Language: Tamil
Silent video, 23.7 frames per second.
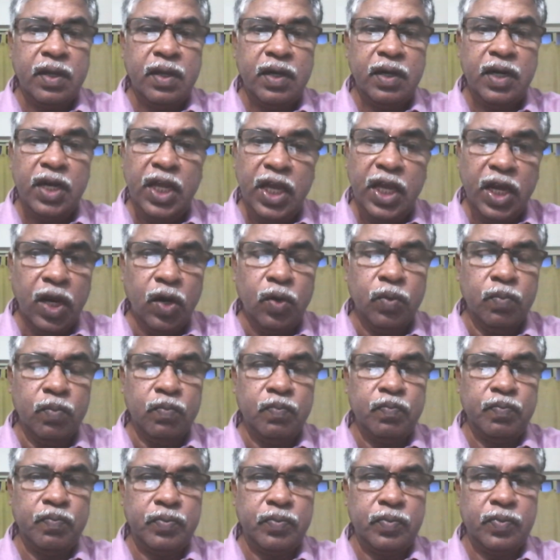நீங்களும்
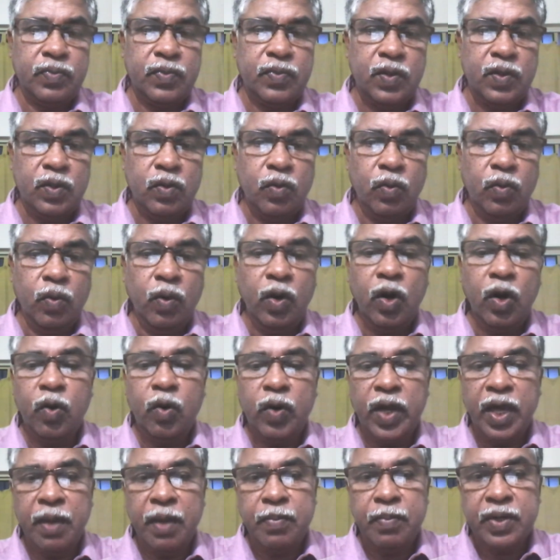
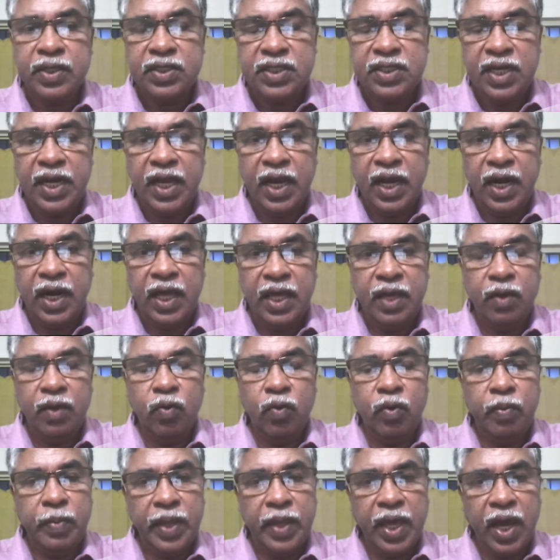உங்களுடைய பிரச்சனைகளை
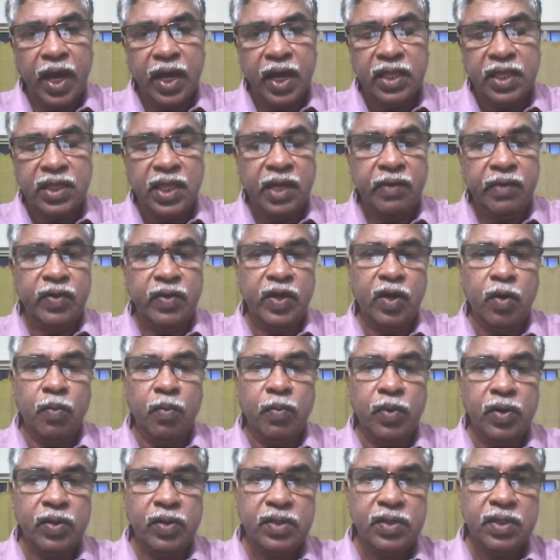உண்மையாக தெரிவிக்கும்
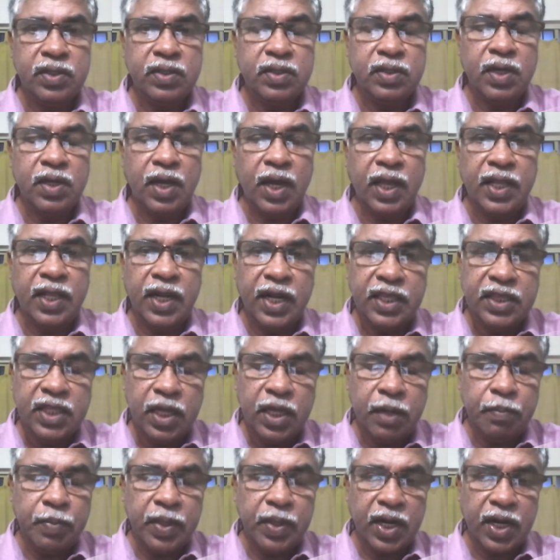பொழுது அதனை
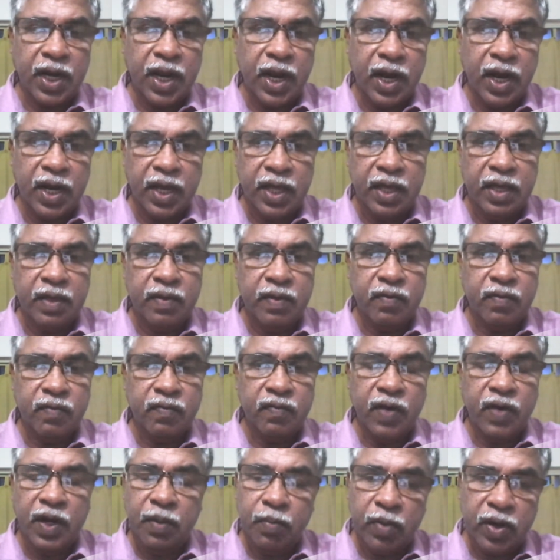தீர்ப்பதற்கான
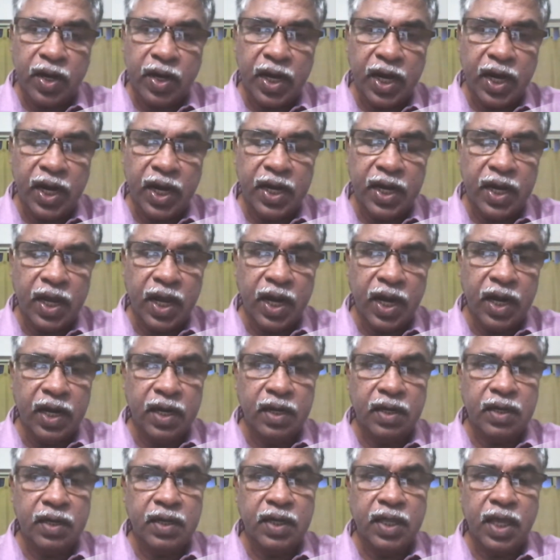வழிமுறைகளை நாங்கள்
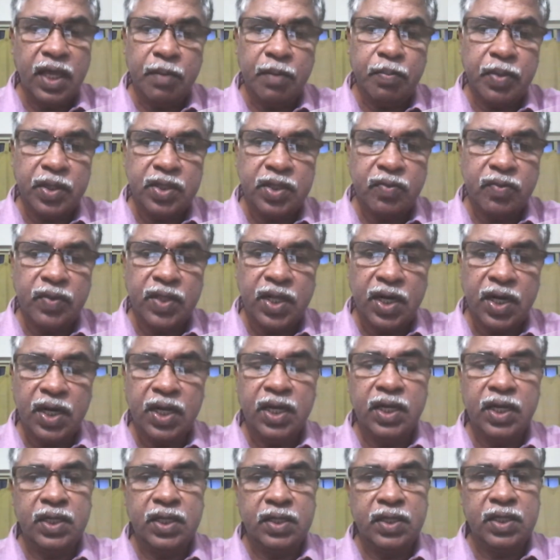
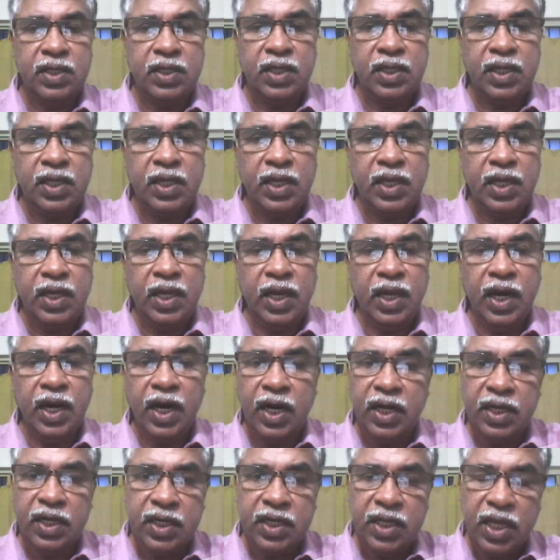ஏற்படுத்துவதற்கு
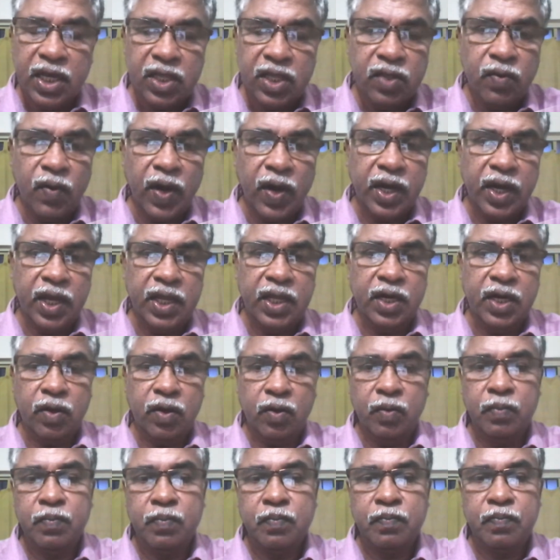எங்களுக்கு ஏதுவாக
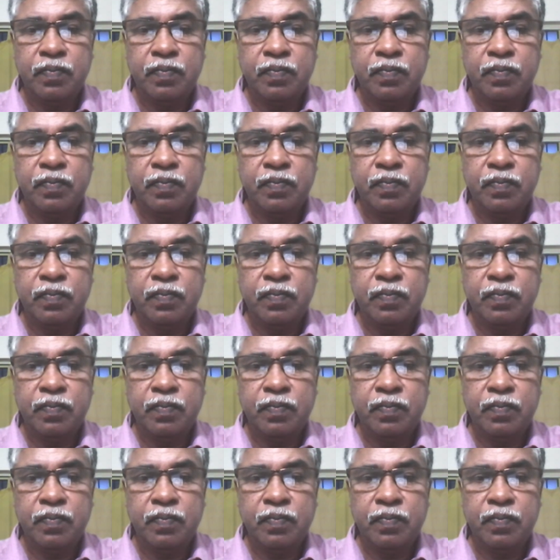இருக்கும்